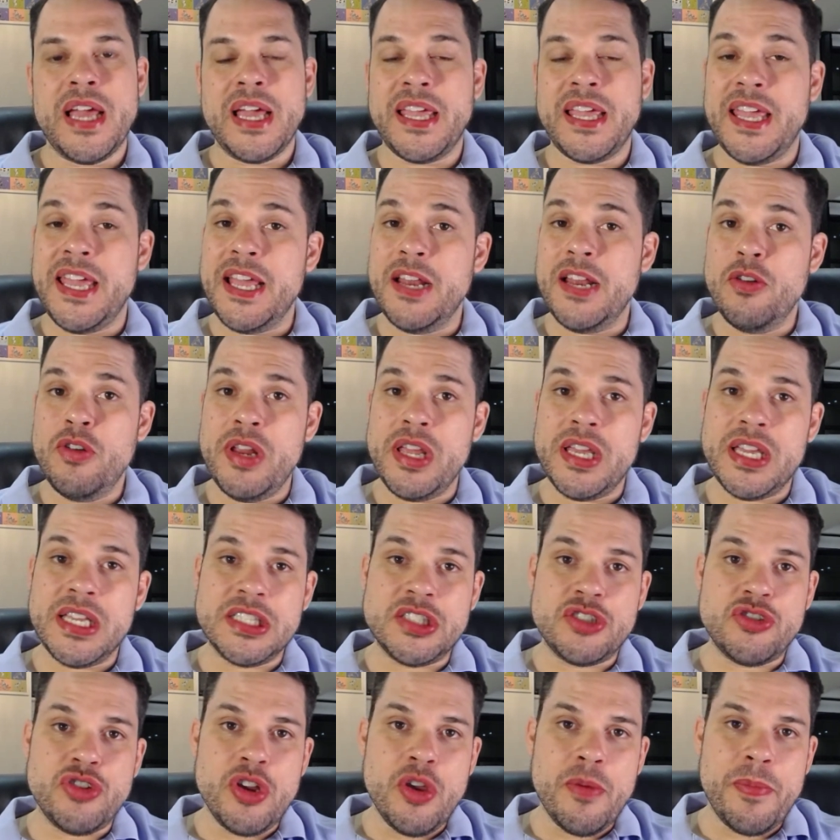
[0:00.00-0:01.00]
E aqui no
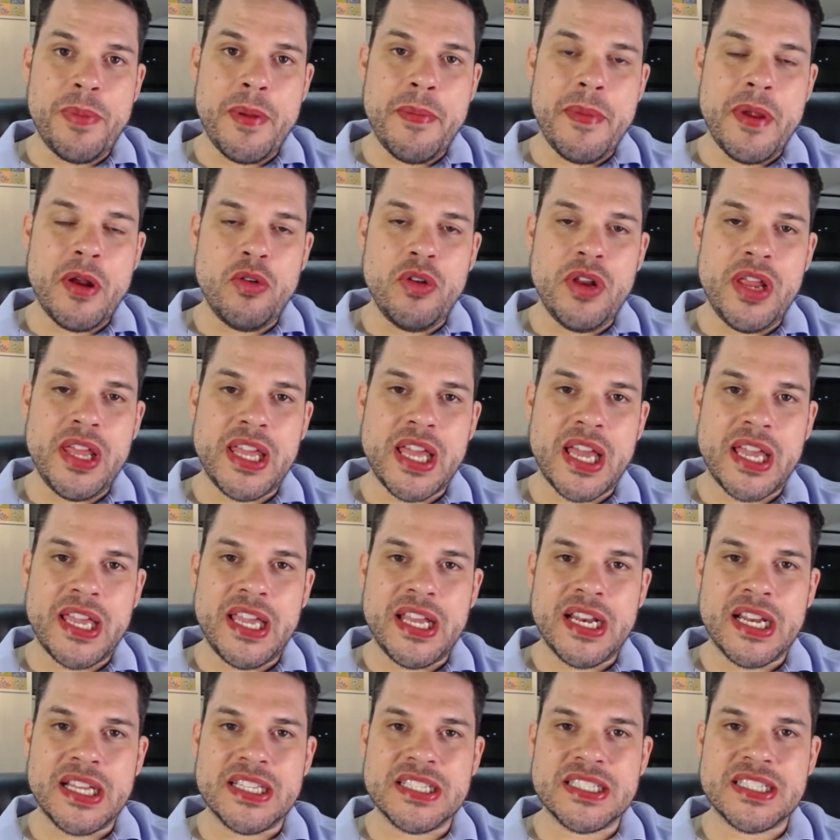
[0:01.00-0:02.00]
Linktree, o primeiro link
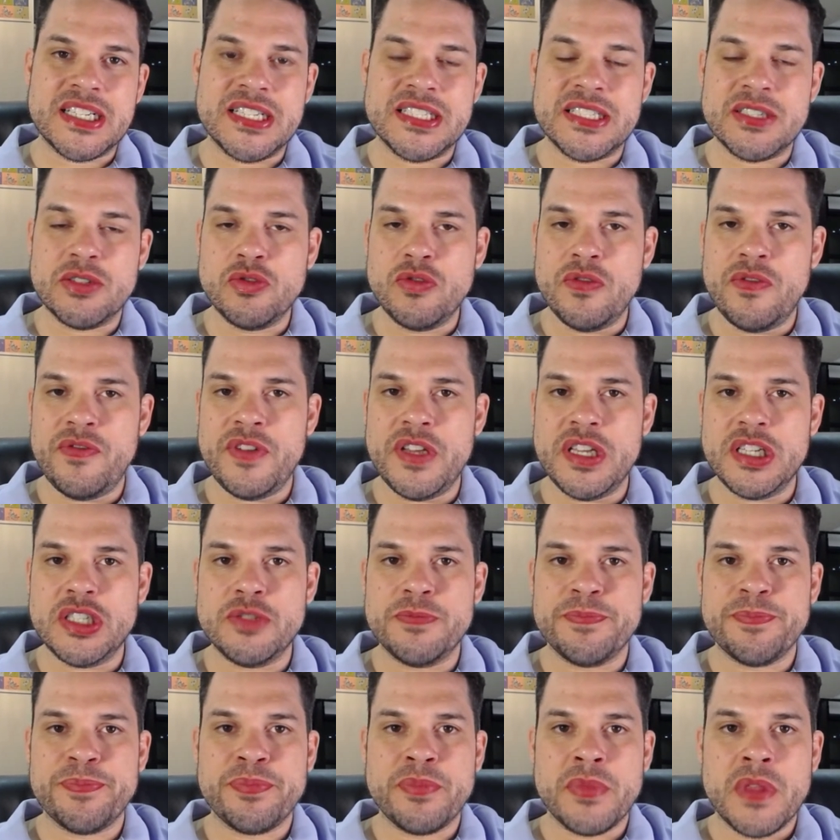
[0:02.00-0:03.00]
aqui na descrição do
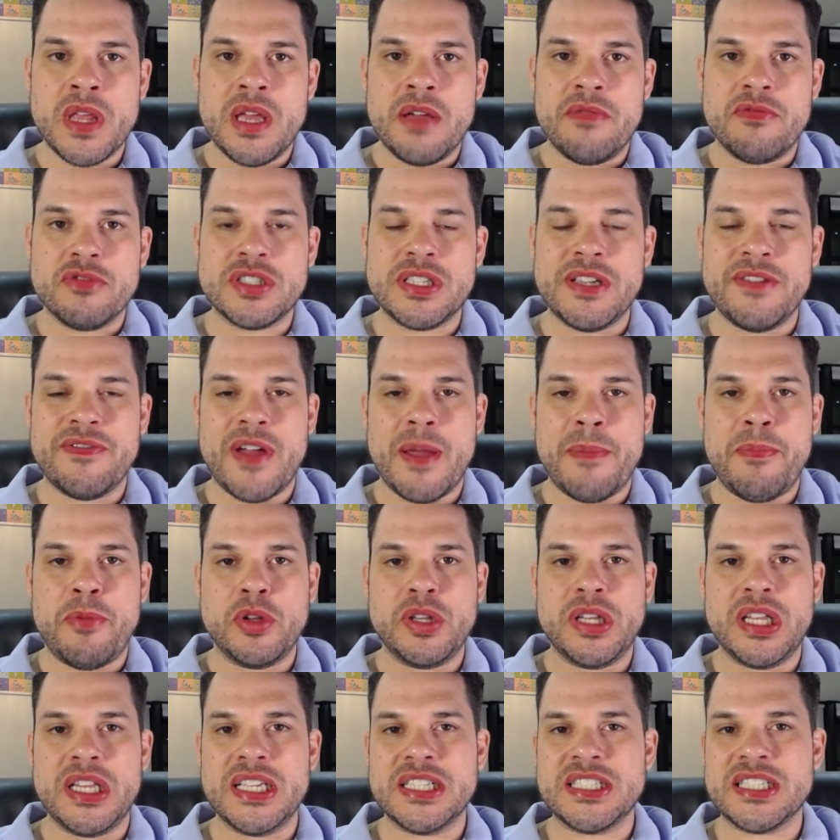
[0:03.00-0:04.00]
vídeo, você vai
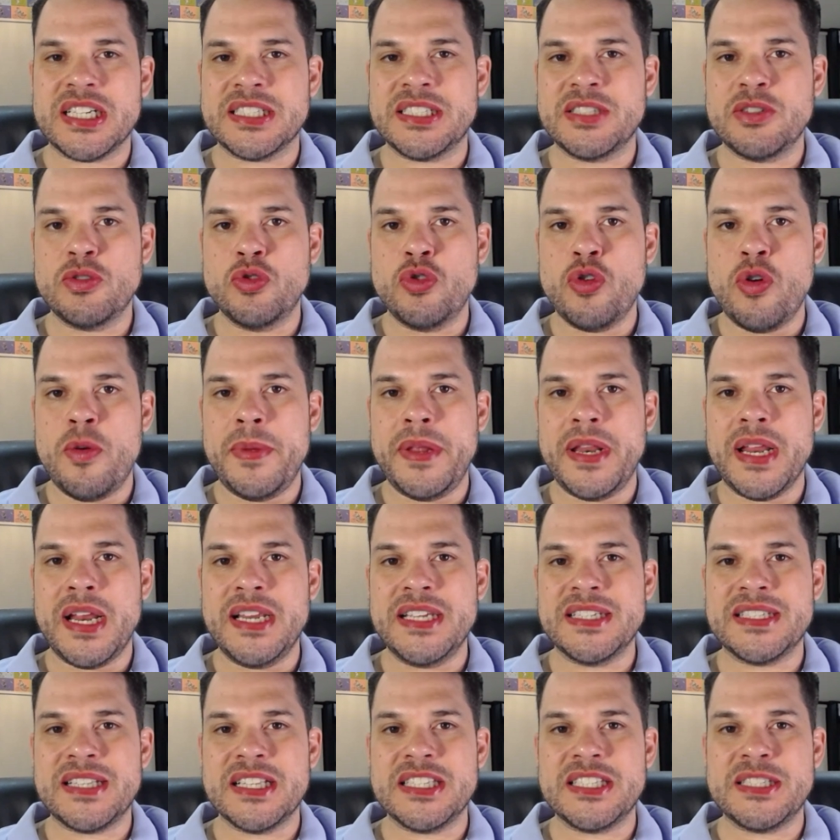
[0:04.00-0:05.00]
poder deixar seu nome
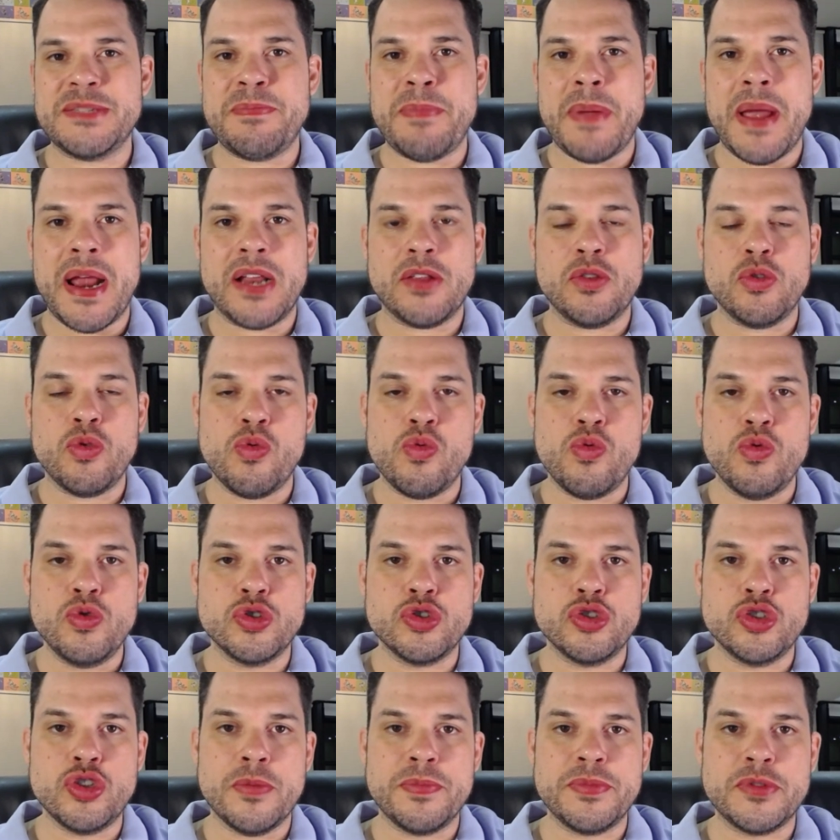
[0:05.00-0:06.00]
na lista de espera do
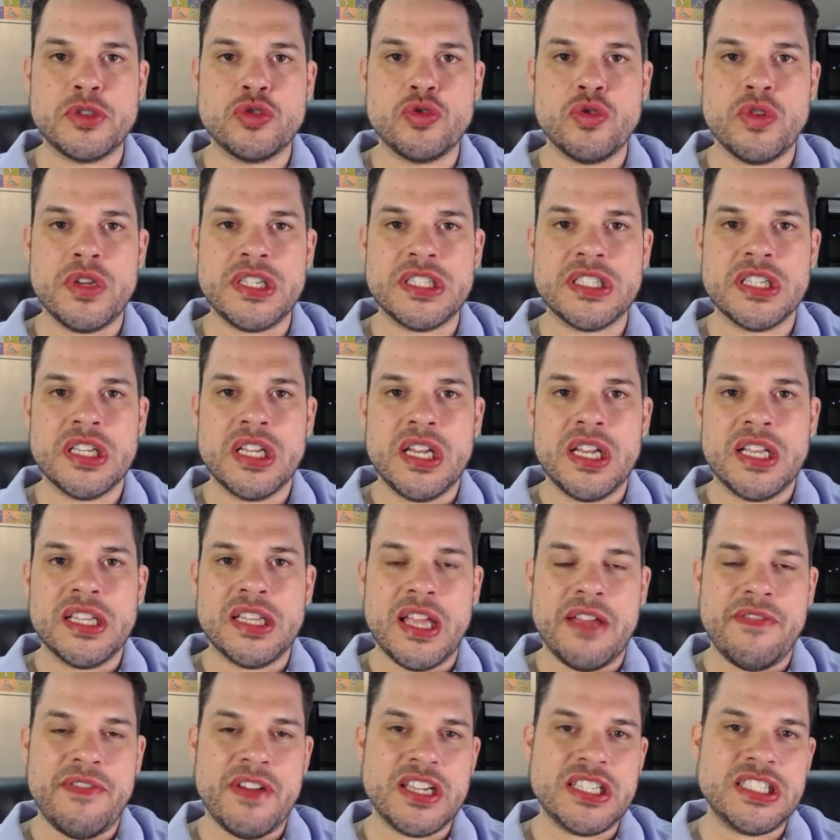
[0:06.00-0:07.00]
curso de opções
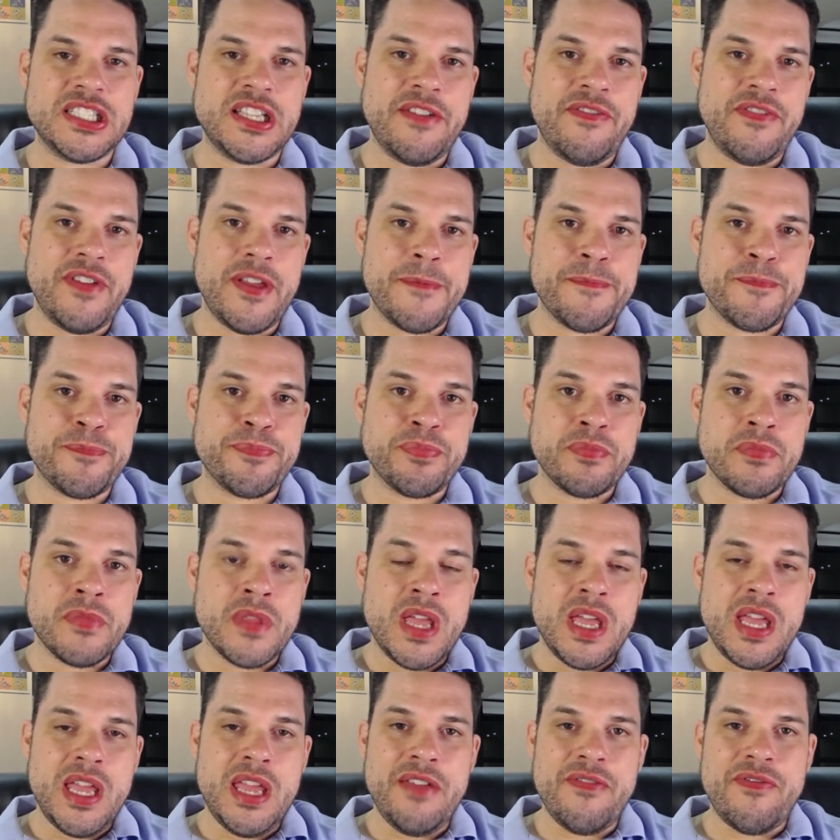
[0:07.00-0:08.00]
da Invest TV.
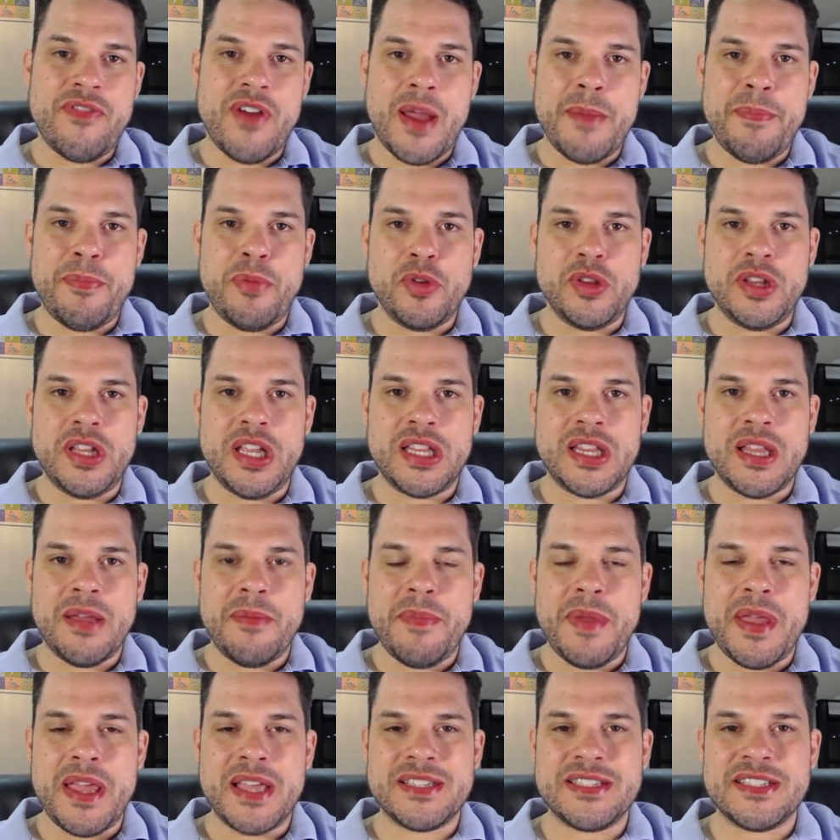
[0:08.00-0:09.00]
E vai poder
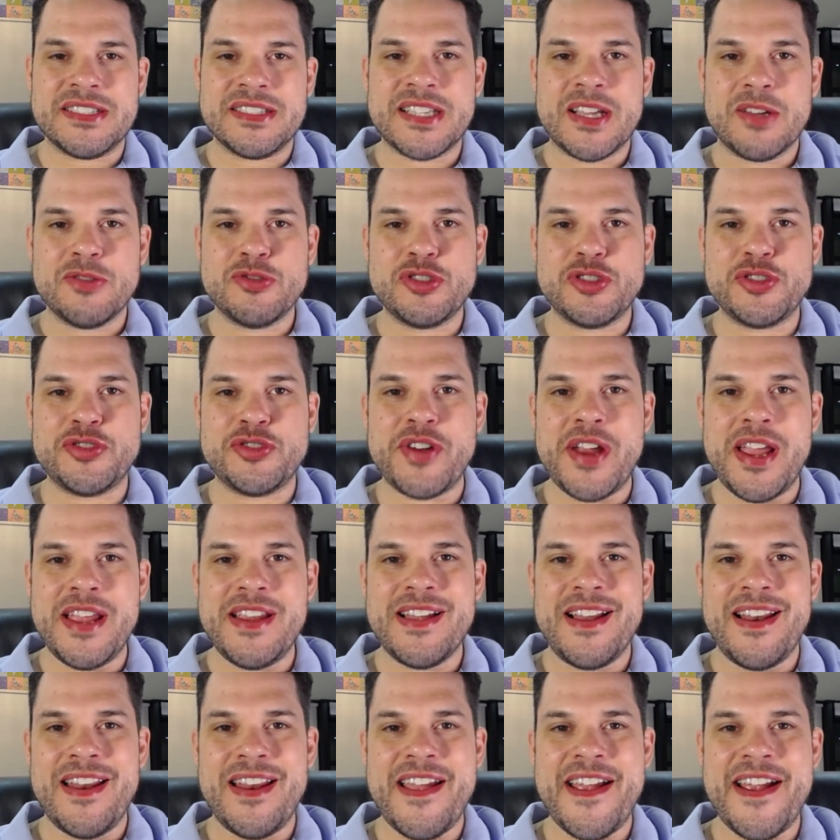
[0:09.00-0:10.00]
também acessar os
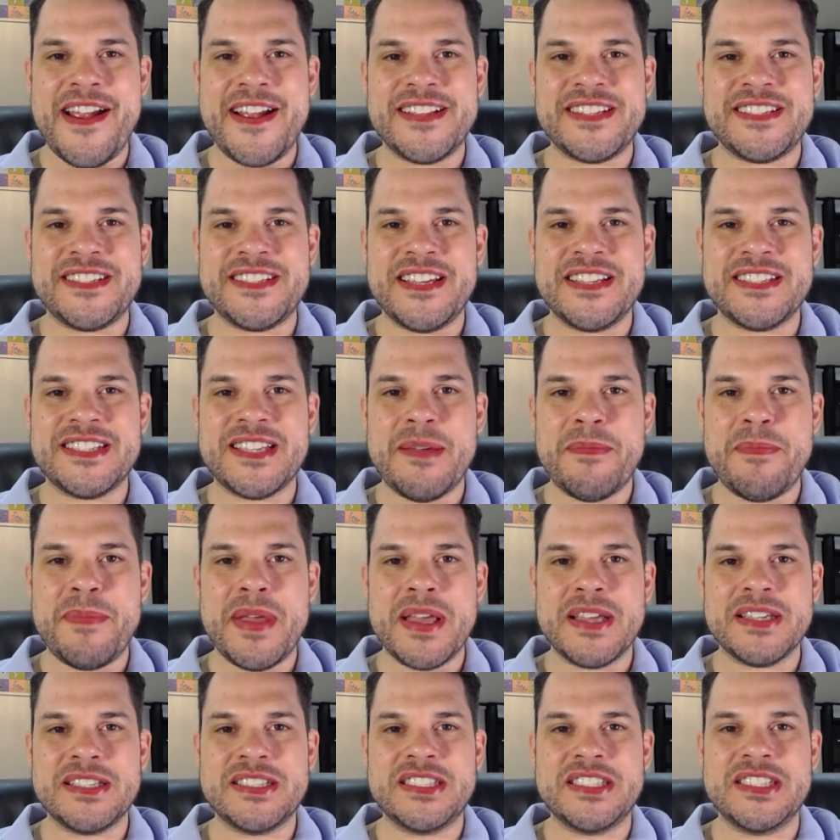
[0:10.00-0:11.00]
Trade Alerts e
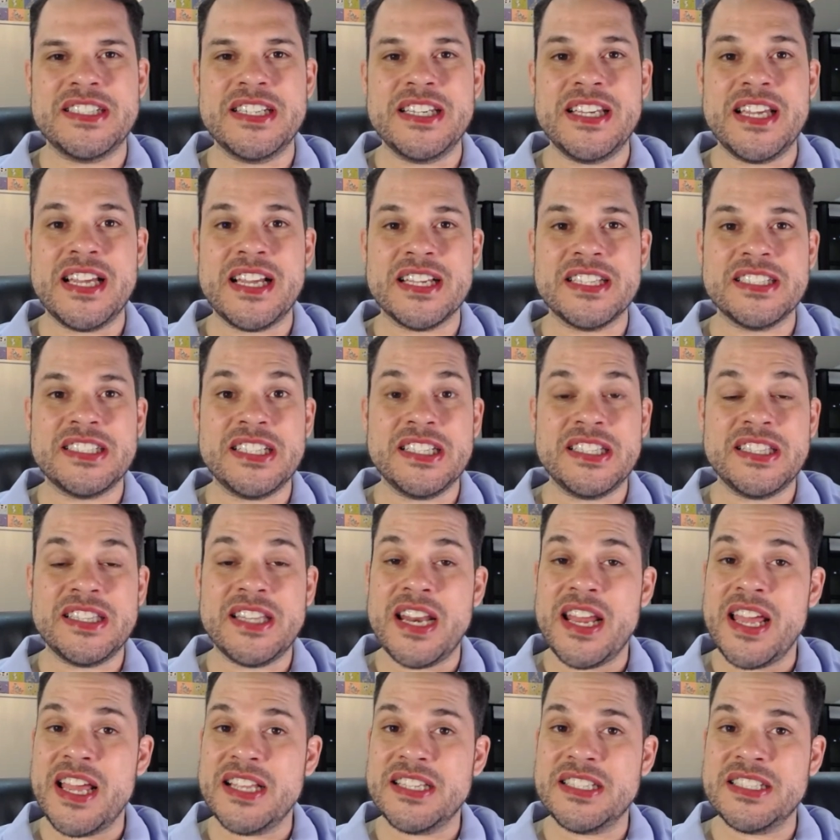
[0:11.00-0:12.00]
receber as dicas de
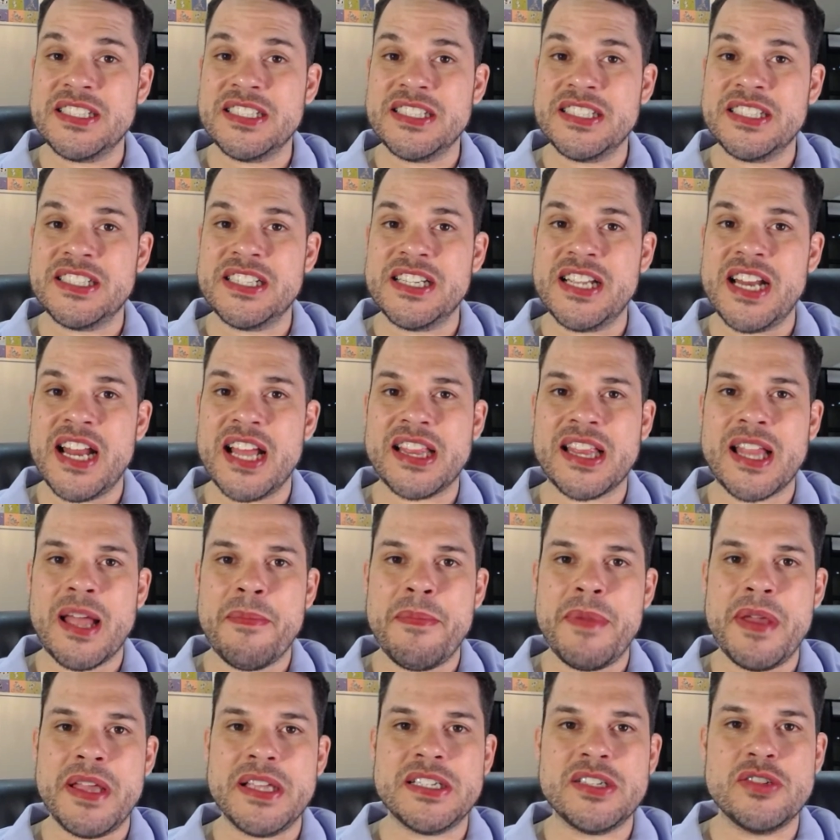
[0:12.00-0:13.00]
trade
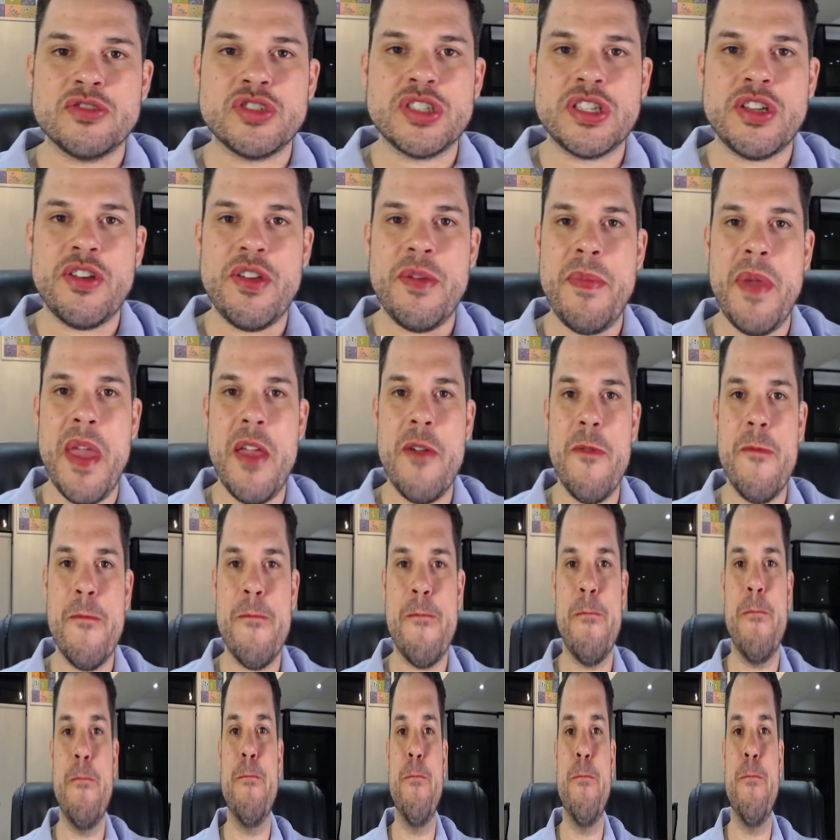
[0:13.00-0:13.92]
diretamente no seu e-mail.